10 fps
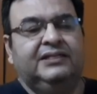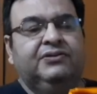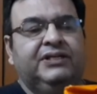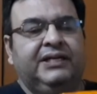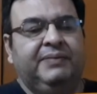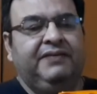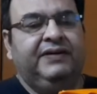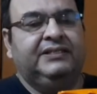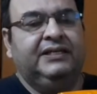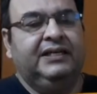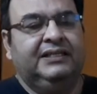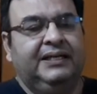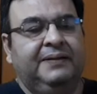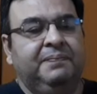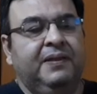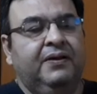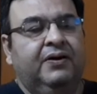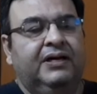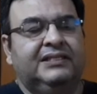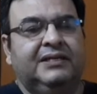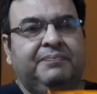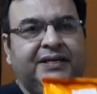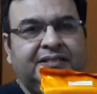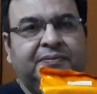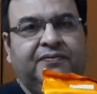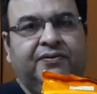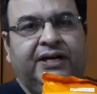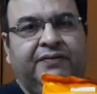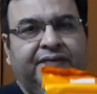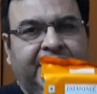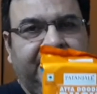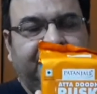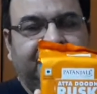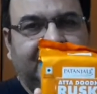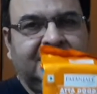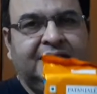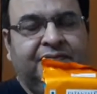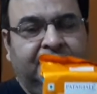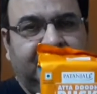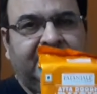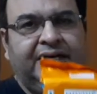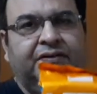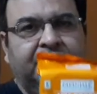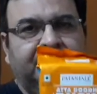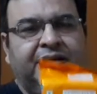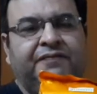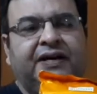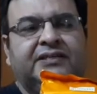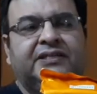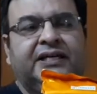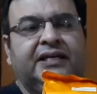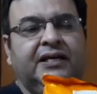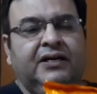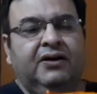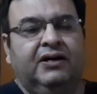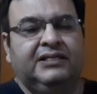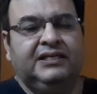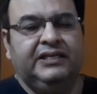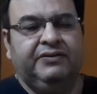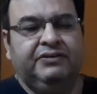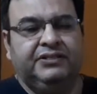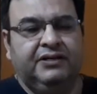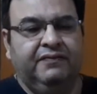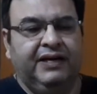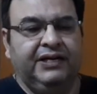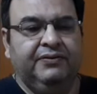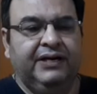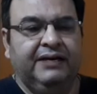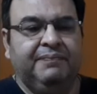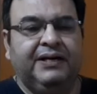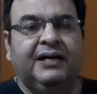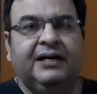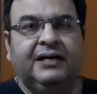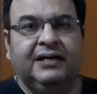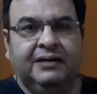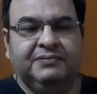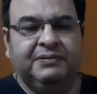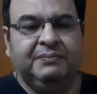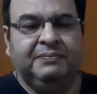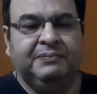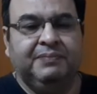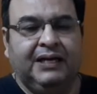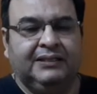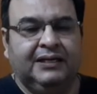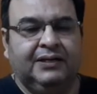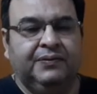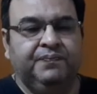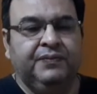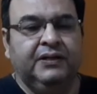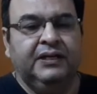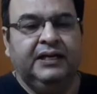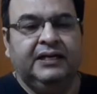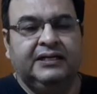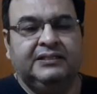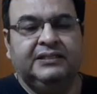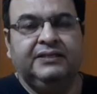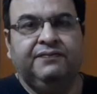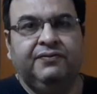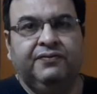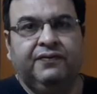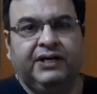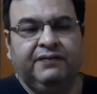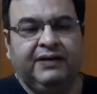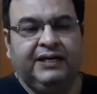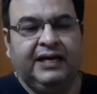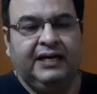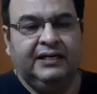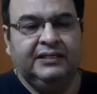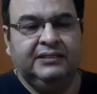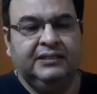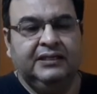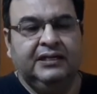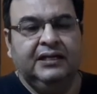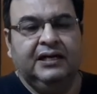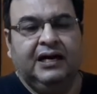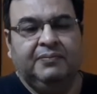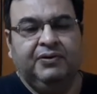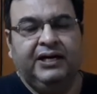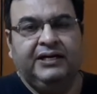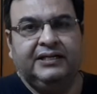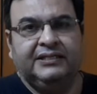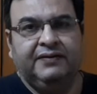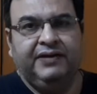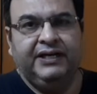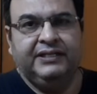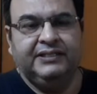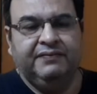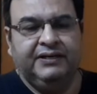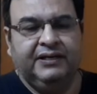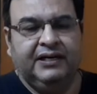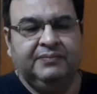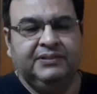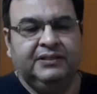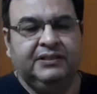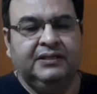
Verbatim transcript: इनको ये मैन्युफैक्चर करते हैं और इसकी बेस्ट बिफोर है फाइव मंथ्स फ्रॉम द डेट ऑफ मैन्युफैक्चरिंग और इसकी न्यूट्रिशनल वैल्यू है पर हंड्रेड ग्राम्स में बात कर रहा हूँ एनर्जी फोर फोर्टी वन कैलरीज कार्बोहाइड्रेट सेवेंटी सेवन ग्राम्स